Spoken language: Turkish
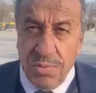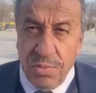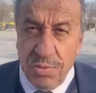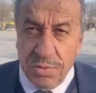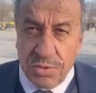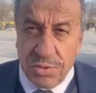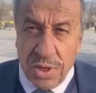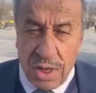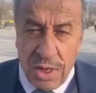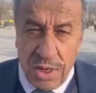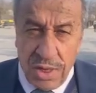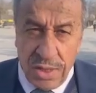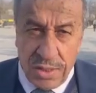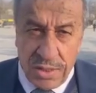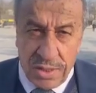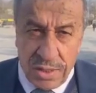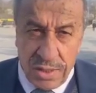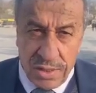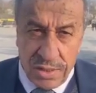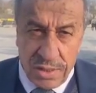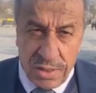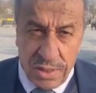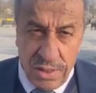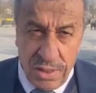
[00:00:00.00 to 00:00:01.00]
Bu
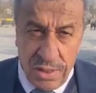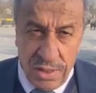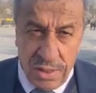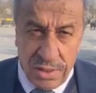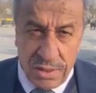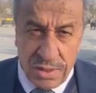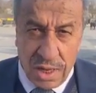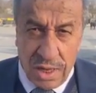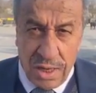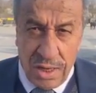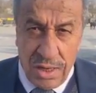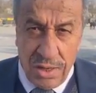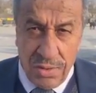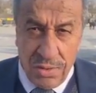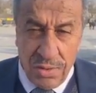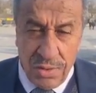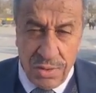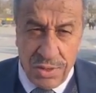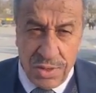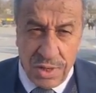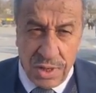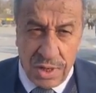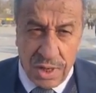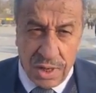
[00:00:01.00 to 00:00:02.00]
talihsiz, e, talih
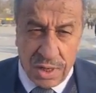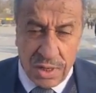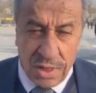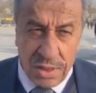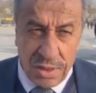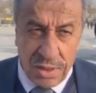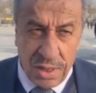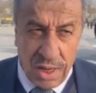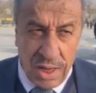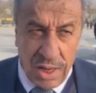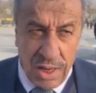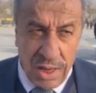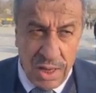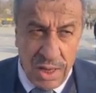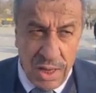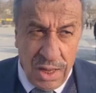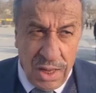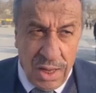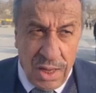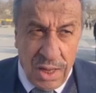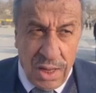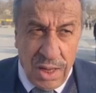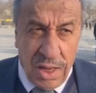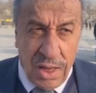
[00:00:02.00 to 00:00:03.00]
Özden hakkında
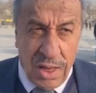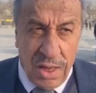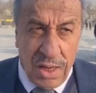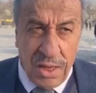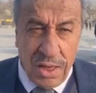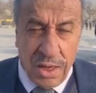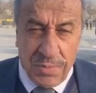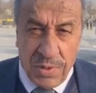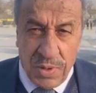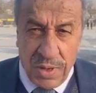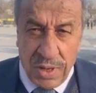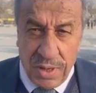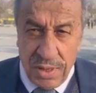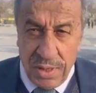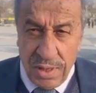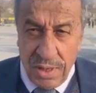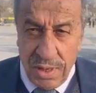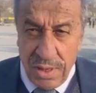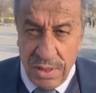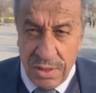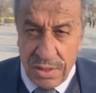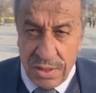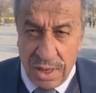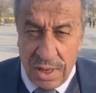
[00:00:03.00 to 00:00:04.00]
e, yapılan
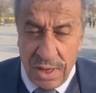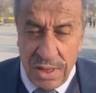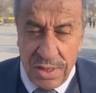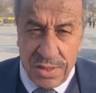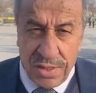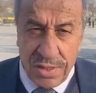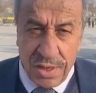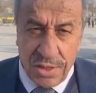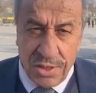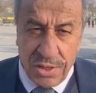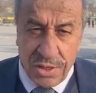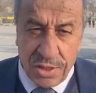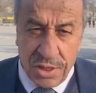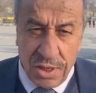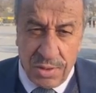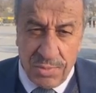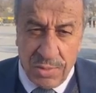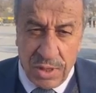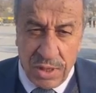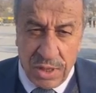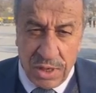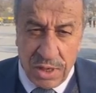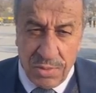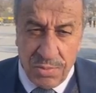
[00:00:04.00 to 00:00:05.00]
e, talihsiz
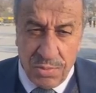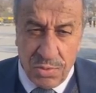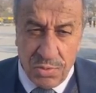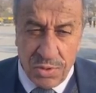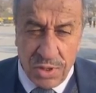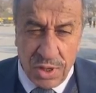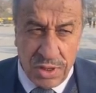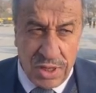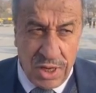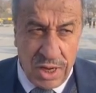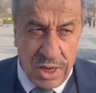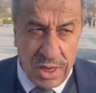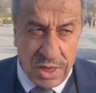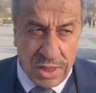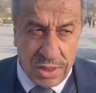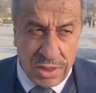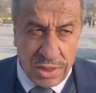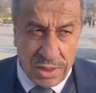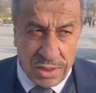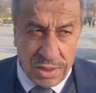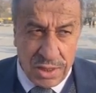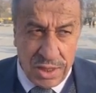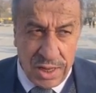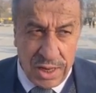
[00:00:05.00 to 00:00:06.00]
açıklamaları burada dile
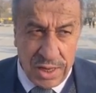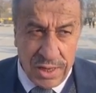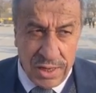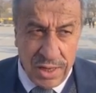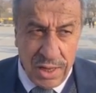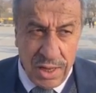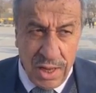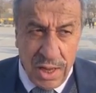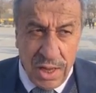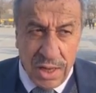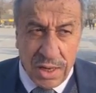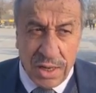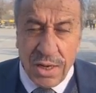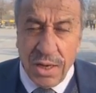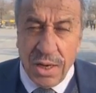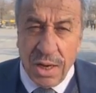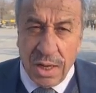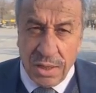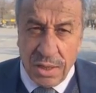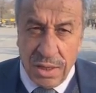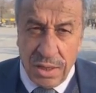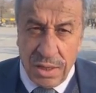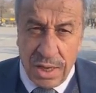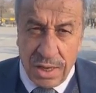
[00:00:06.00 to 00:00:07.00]
getirdiler
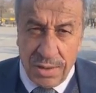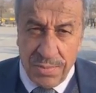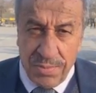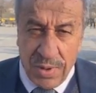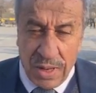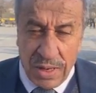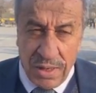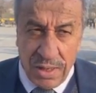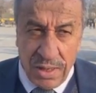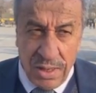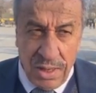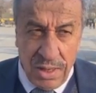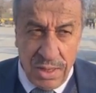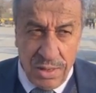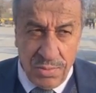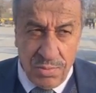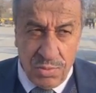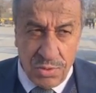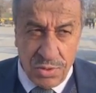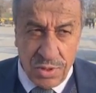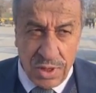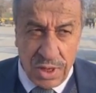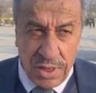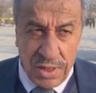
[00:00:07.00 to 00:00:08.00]
kınadılar. Ben e,
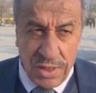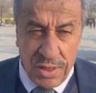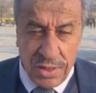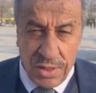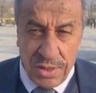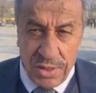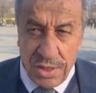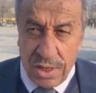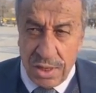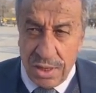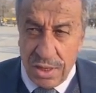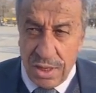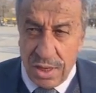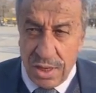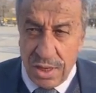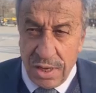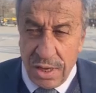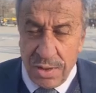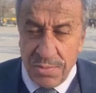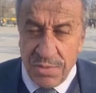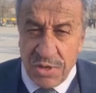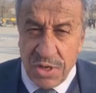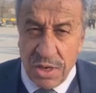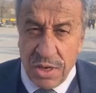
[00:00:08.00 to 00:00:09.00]
burada
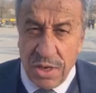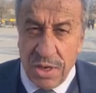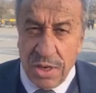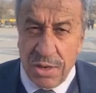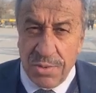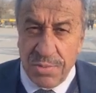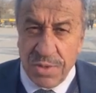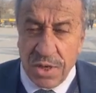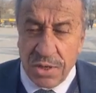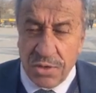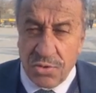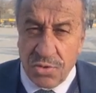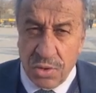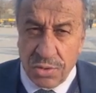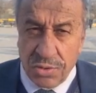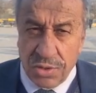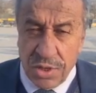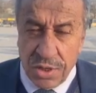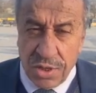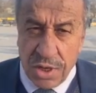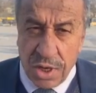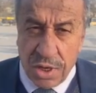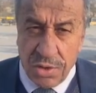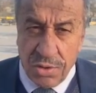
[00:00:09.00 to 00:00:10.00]
Yağızcalıları, hemşerilerimize çok
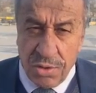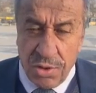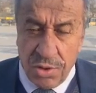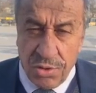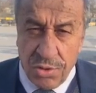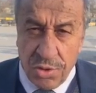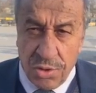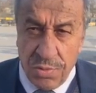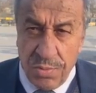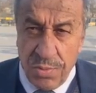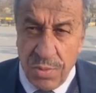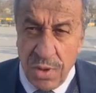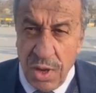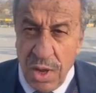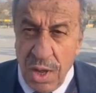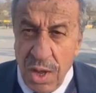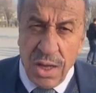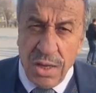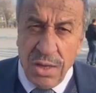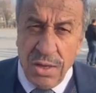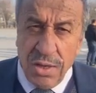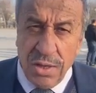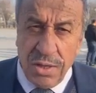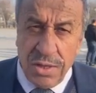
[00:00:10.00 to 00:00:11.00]
teşekkür ediyorum.
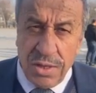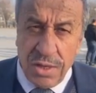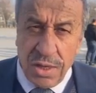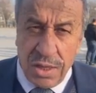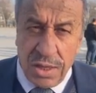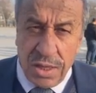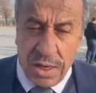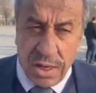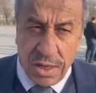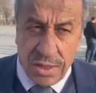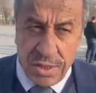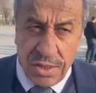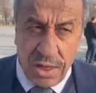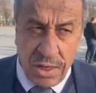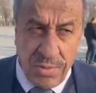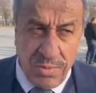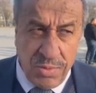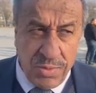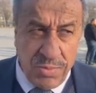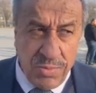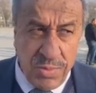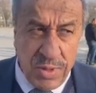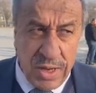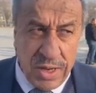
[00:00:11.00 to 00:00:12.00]
Yağızcalılar asil
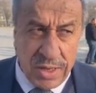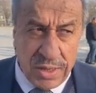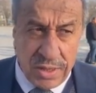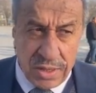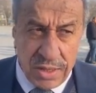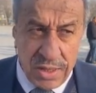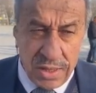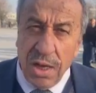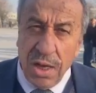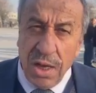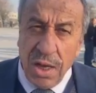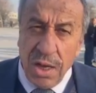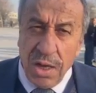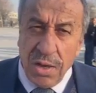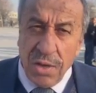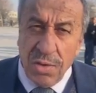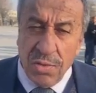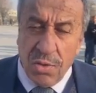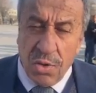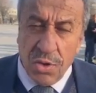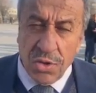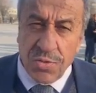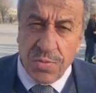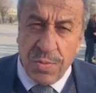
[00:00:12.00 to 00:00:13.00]
bir millettir.
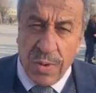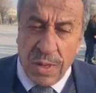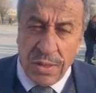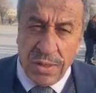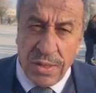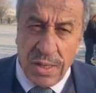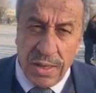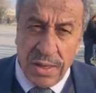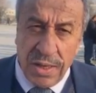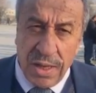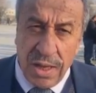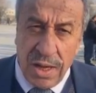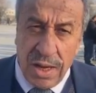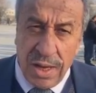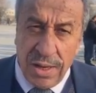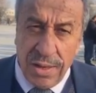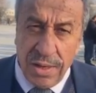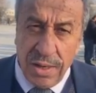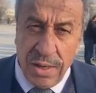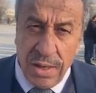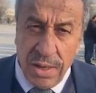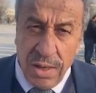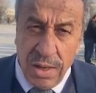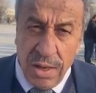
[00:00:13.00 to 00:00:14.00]
Osmanlı'dan gelen,
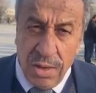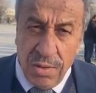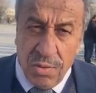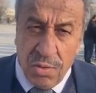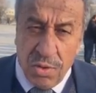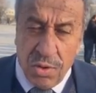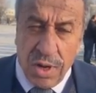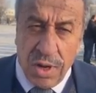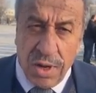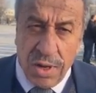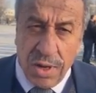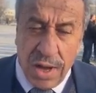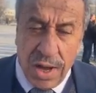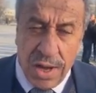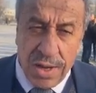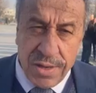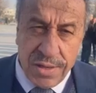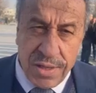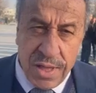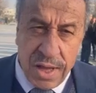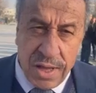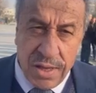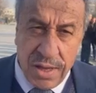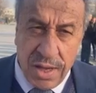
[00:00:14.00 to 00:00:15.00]
Orhan
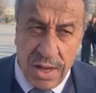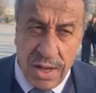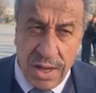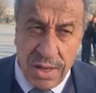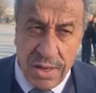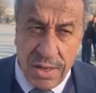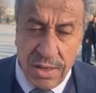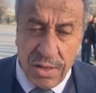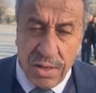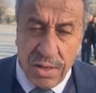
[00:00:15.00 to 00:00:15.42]
Gazi'den gelen,